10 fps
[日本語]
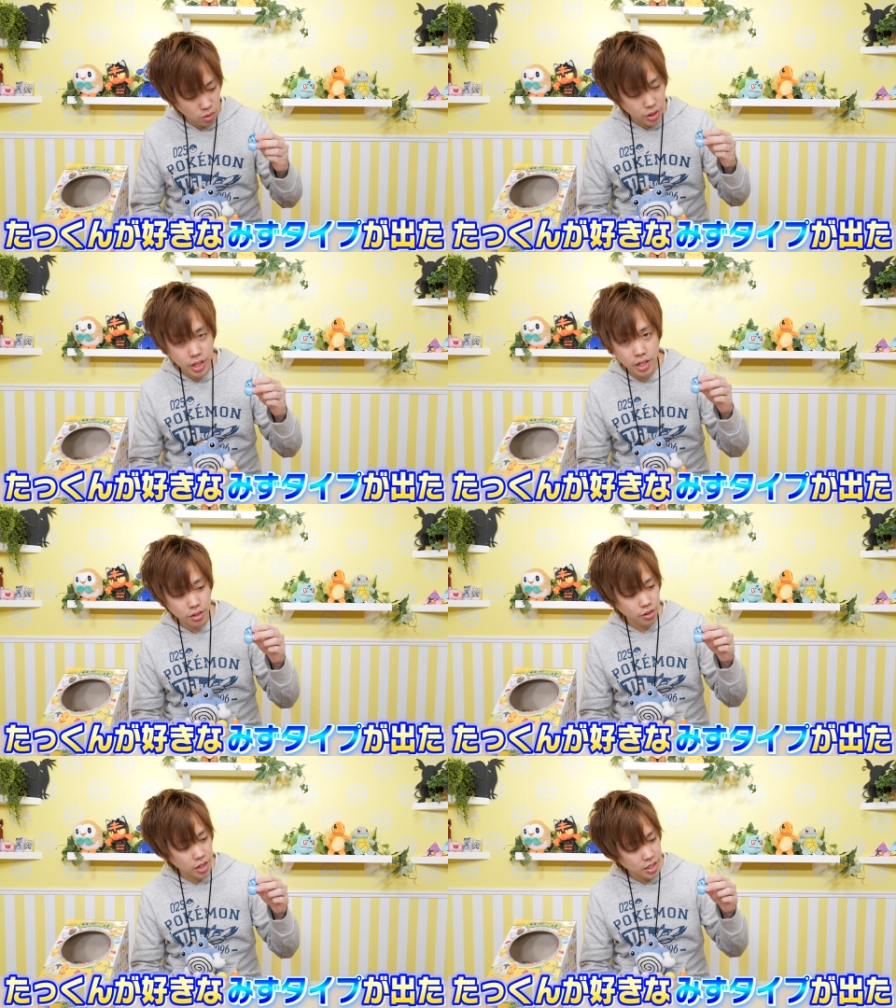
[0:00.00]
ここで
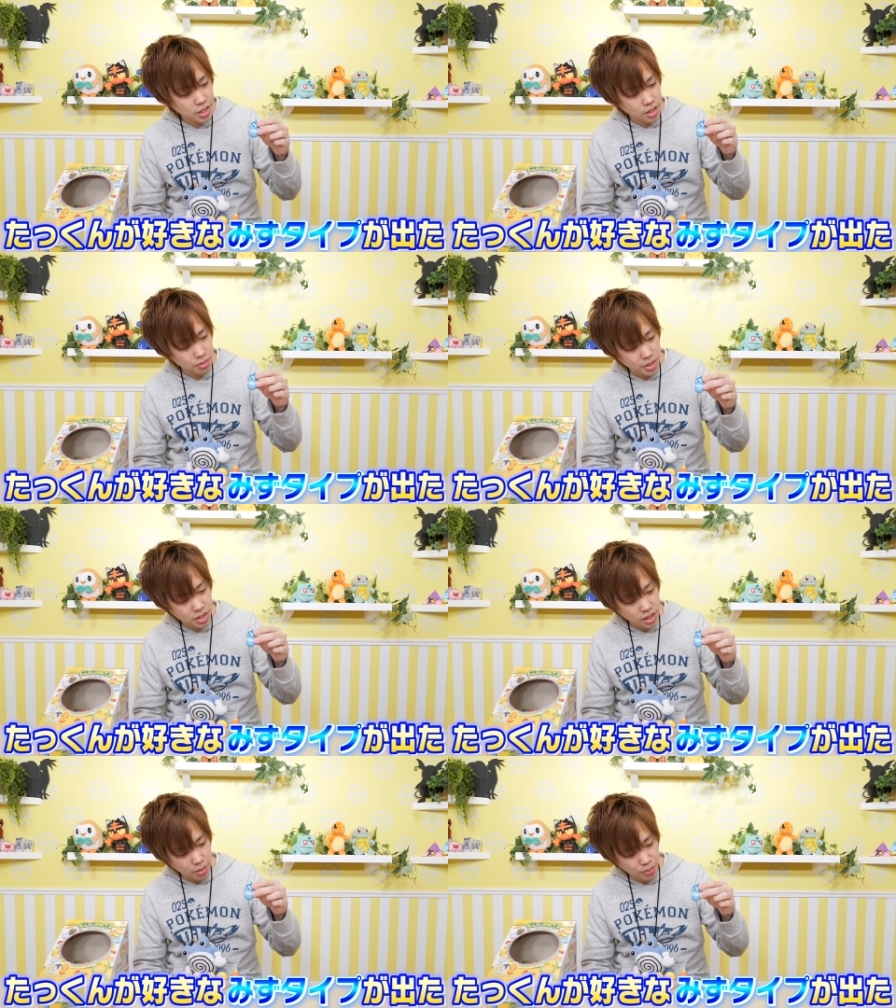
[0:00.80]
タックの大好きな
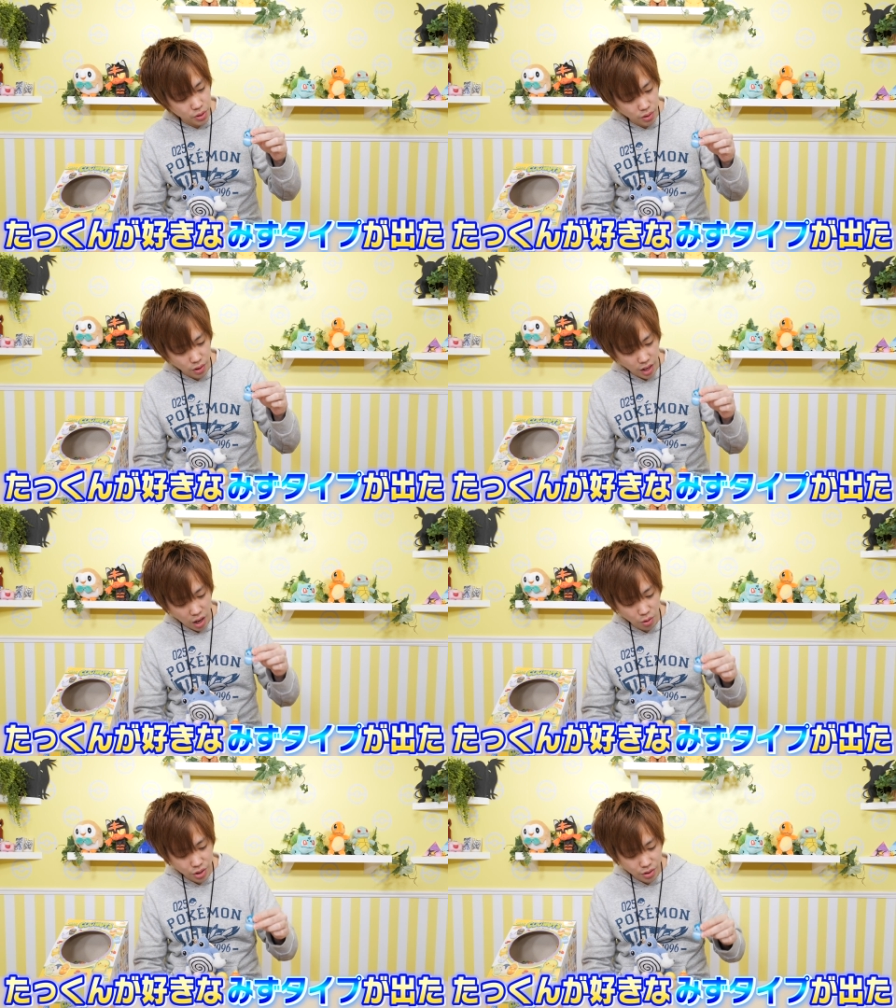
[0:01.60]
水タイプと
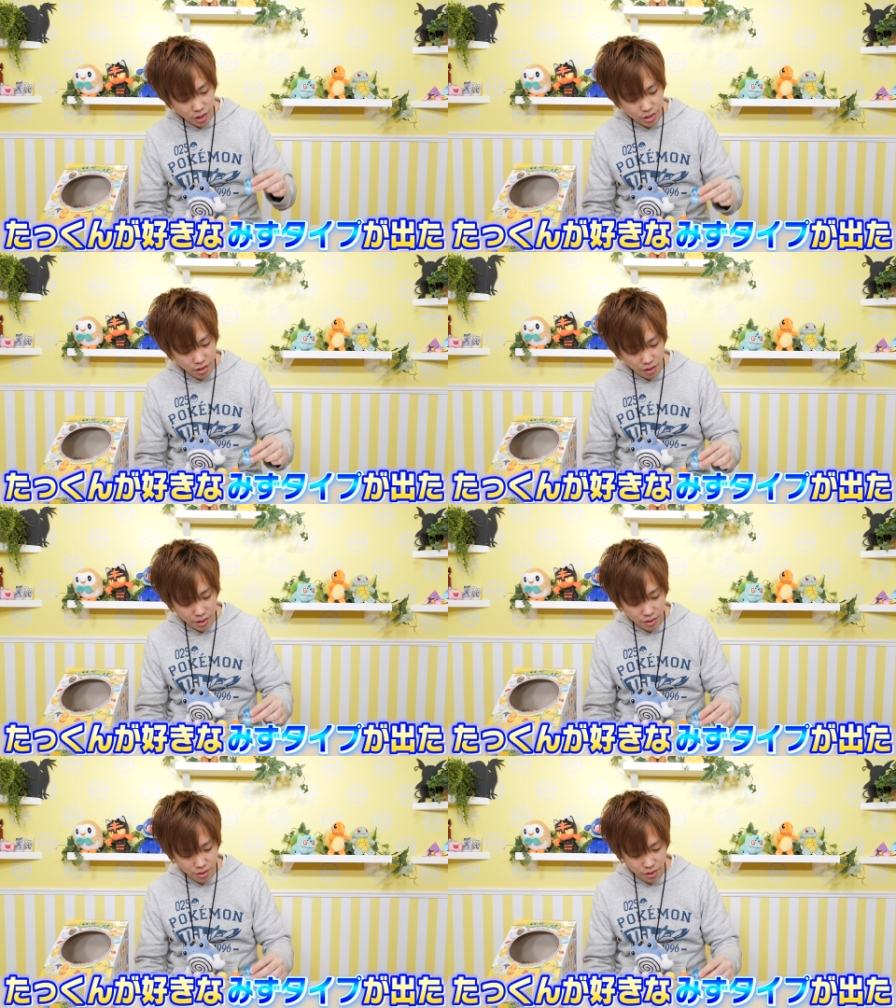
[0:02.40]
青色が加わ
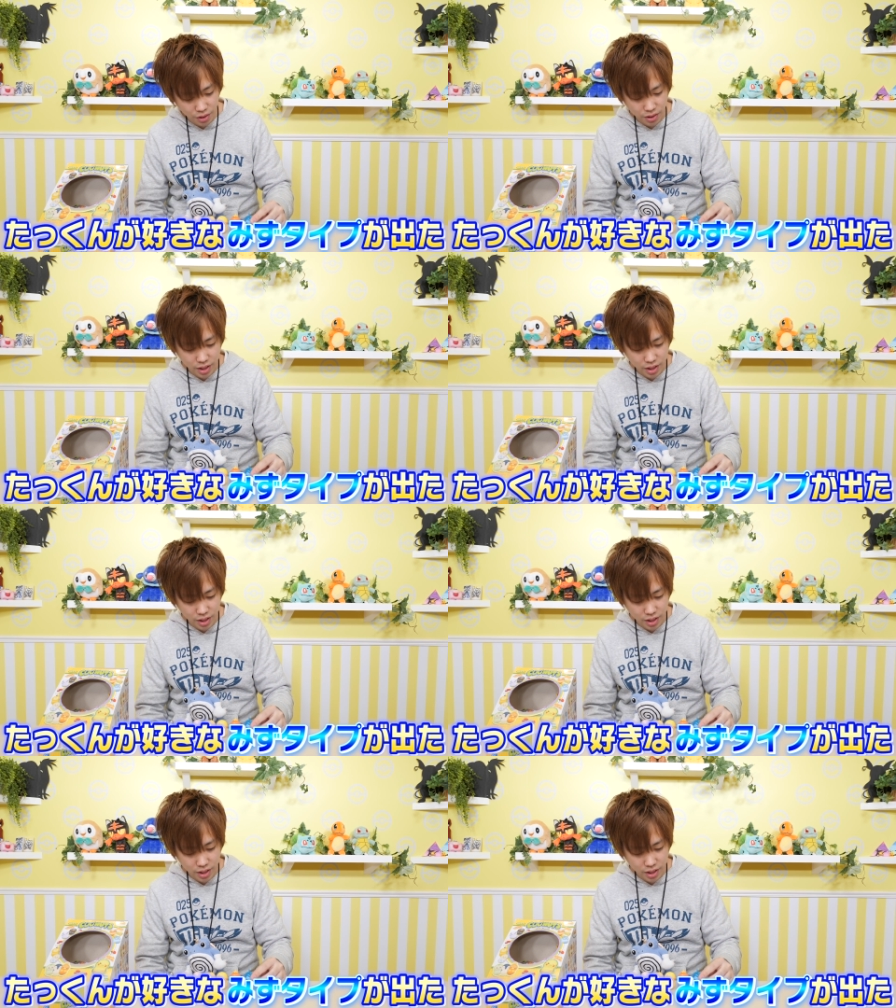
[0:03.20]
ることによっ